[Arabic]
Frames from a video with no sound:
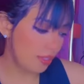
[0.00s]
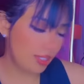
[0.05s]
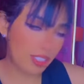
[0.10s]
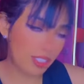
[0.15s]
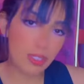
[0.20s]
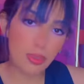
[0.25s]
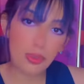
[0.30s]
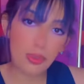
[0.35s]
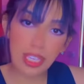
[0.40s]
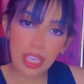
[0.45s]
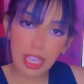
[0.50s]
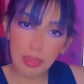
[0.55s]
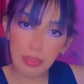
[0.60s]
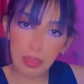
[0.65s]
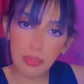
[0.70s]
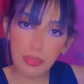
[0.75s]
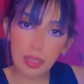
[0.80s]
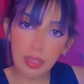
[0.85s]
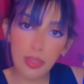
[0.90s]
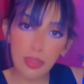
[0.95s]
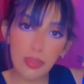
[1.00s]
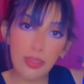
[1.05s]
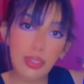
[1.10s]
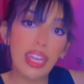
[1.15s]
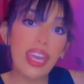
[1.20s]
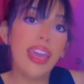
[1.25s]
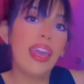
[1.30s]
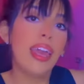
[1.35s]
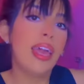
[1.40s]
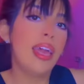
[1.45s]
يديروا شحال من مليون
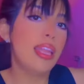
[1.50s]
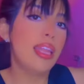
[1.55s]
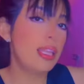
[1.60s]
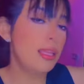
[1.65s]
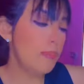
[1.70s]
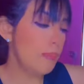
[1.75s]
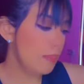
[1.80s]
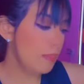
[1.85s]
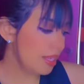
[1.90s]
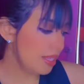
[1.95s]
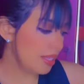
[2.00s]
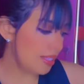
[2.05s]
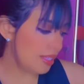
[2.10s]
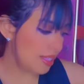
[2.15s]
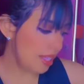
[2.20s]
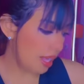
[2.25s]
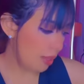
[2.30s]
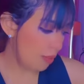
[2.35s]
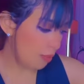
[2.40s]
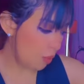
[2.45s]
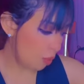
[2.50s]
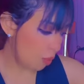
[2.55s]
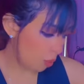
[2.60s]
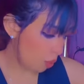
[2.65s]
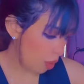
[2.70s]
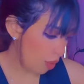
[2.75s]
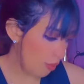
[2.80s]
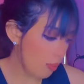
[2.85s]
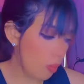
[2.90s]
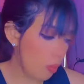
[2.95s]
لما
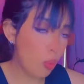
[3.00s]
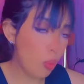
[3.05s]
نستعملوهم